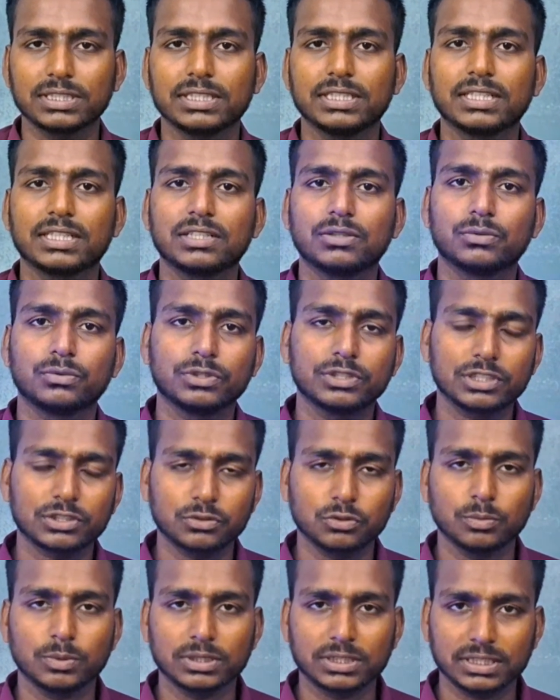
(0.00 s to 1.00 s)
से लेकर उन्नीस
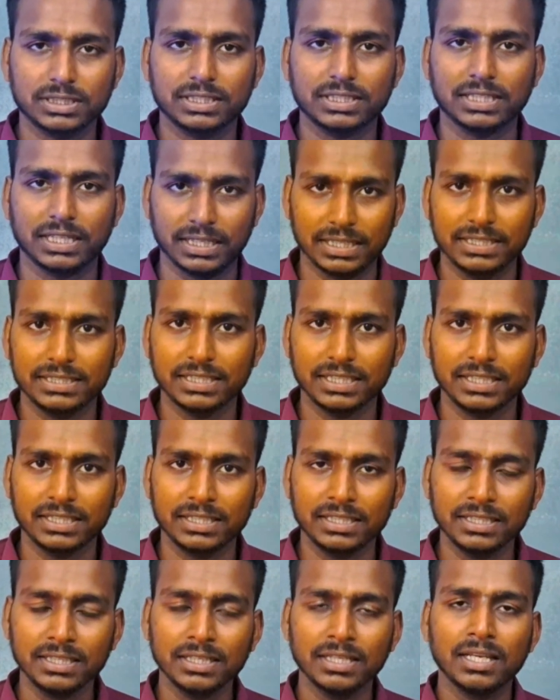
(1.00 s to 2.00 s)
अक्टूबर तक दिखाई
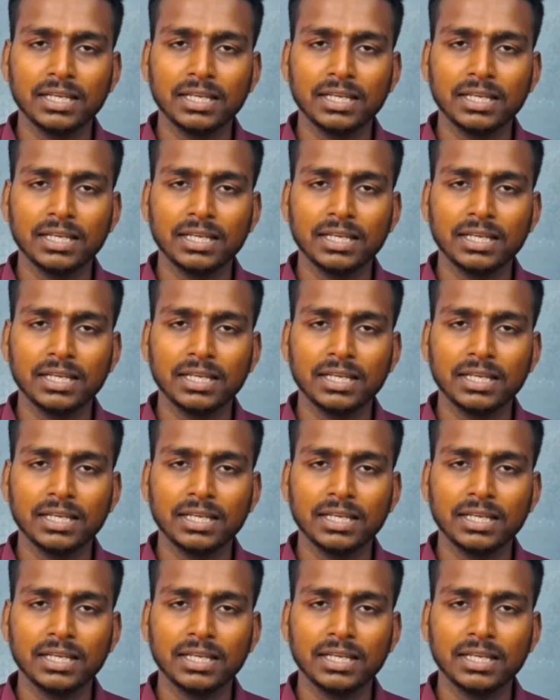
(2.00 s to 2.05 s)
जाएंगी